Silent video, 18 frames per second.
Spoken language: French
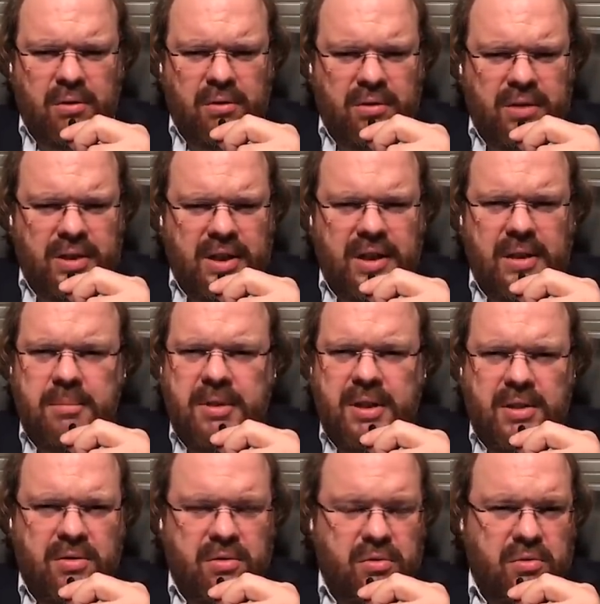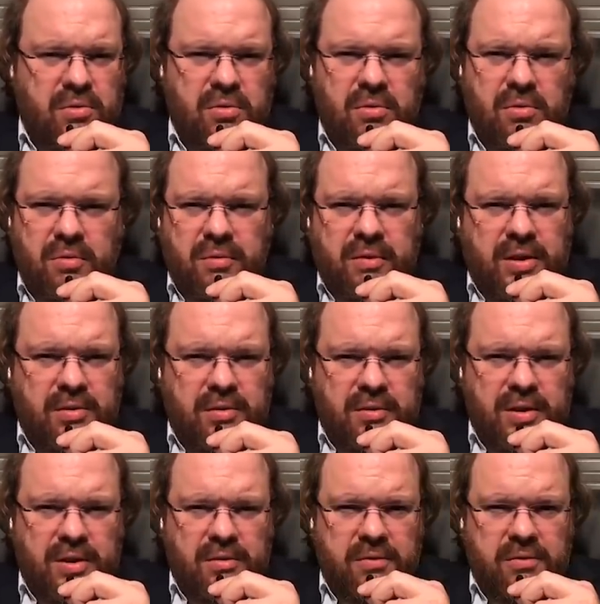on a l'impression qu'on va
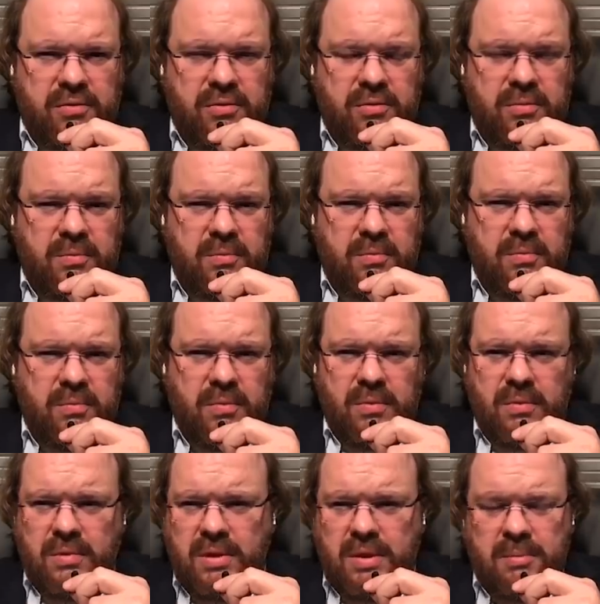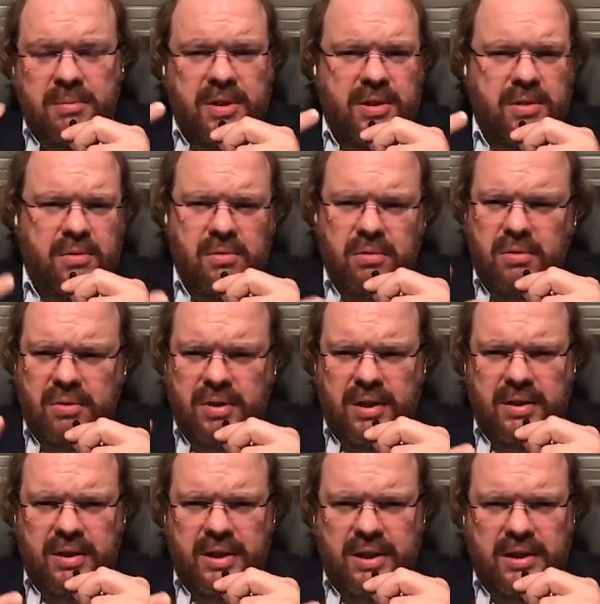devenir fou, on a l'impression
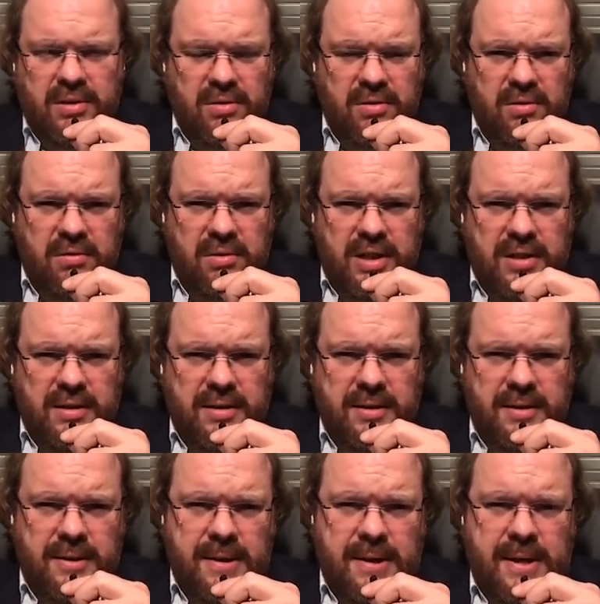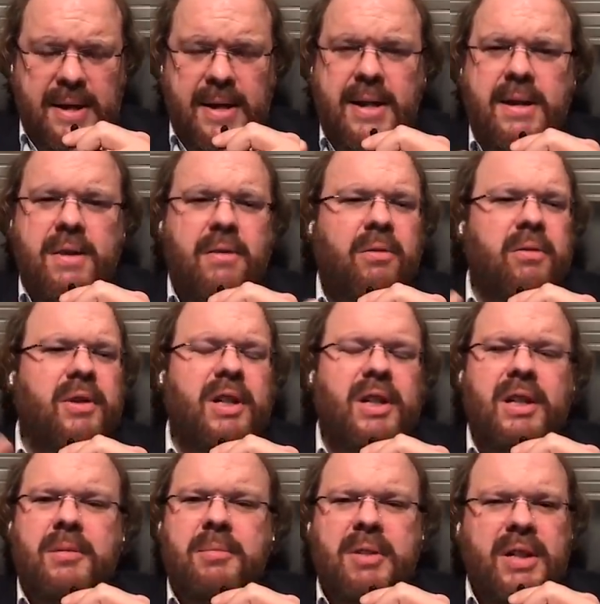qu'on a une crise d'angoisse, on
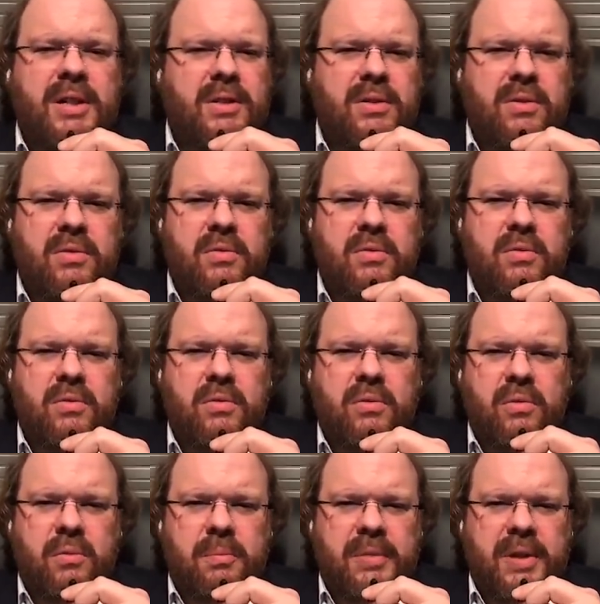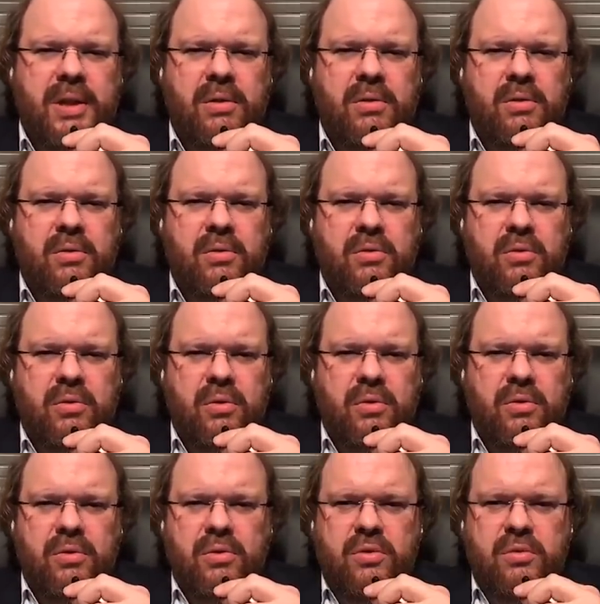a l'impression qu'on perd le
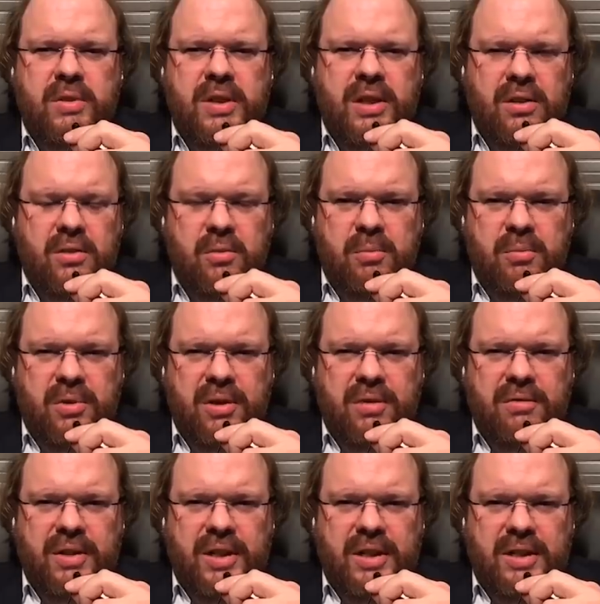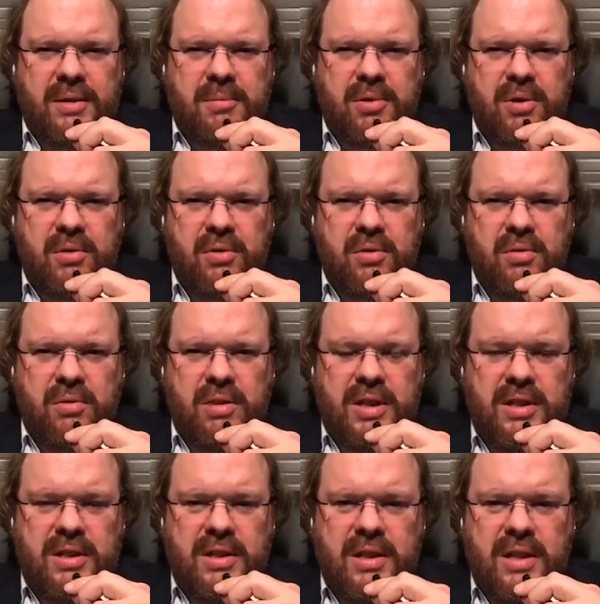contrôle de soi et qu'on pourrait faire n'importe
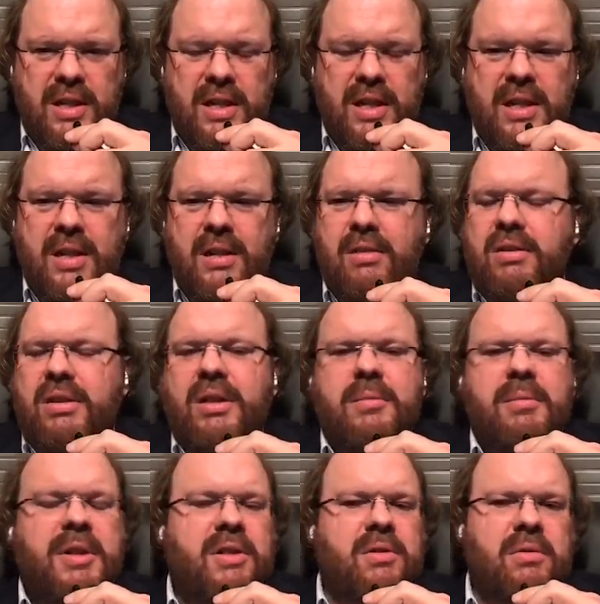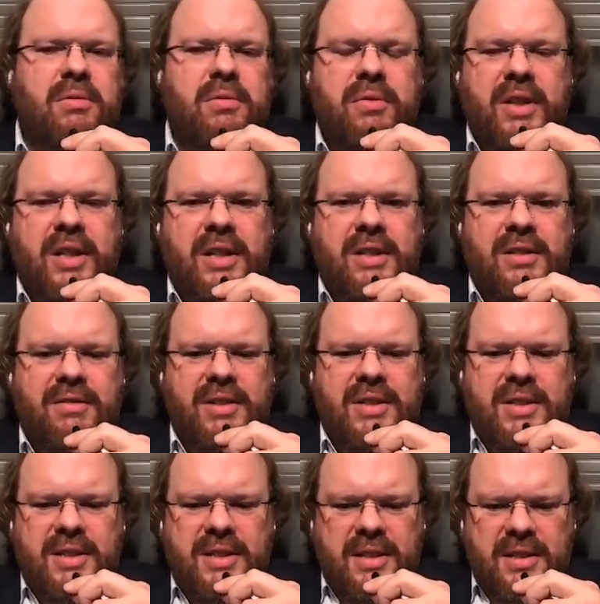quoi, on a l'impression de faire un
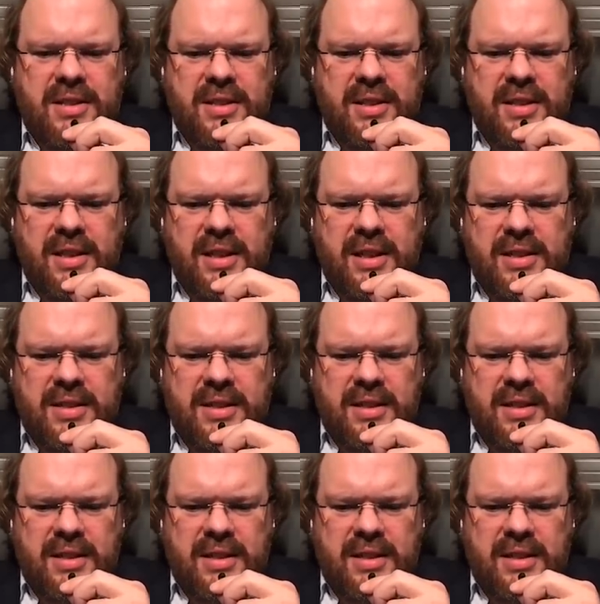AVC, etc.,